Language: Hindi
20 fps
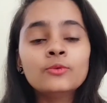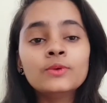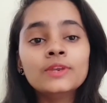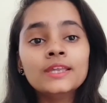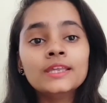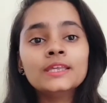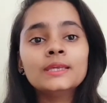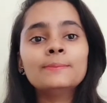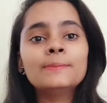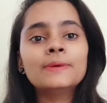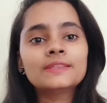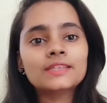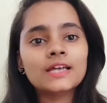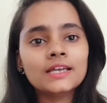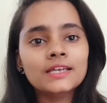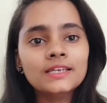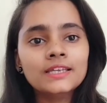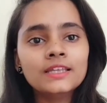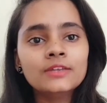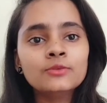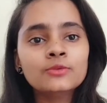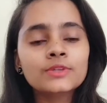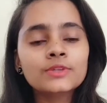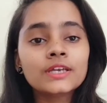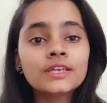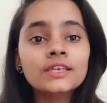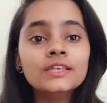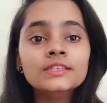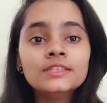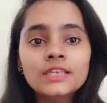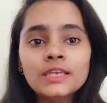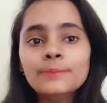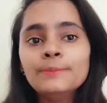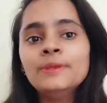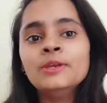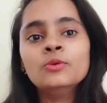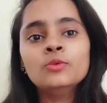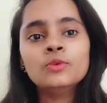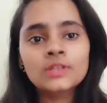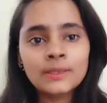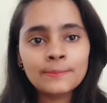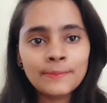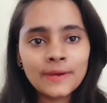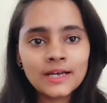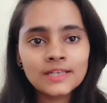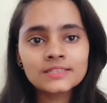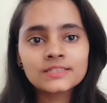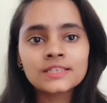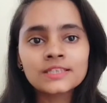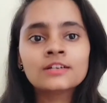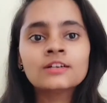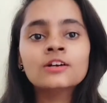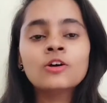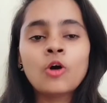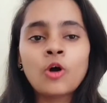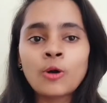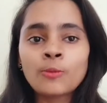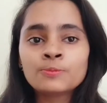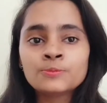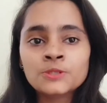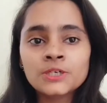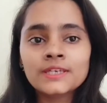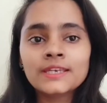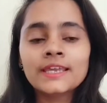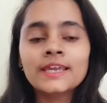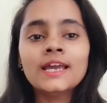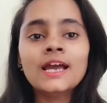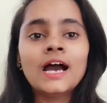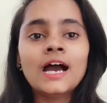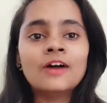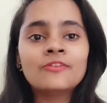उन्हें ये पता ही नहीं होता कि ये भी उनके पास एक ऑप्शन है